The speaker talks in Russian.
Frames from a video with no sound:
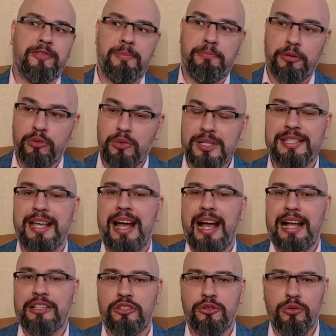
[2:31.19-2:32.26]
вопросе
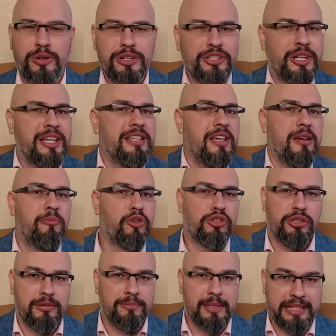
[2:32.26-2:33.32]
отсрочки не
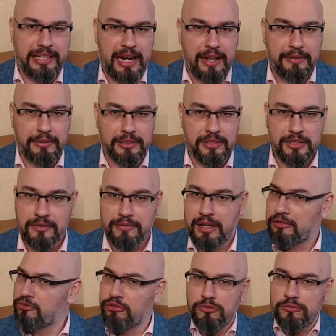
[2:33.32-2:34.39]
может быть
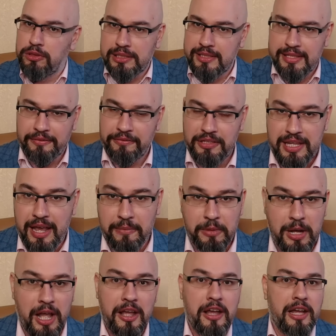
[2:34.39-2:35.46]
равенства. Ну вот совсем.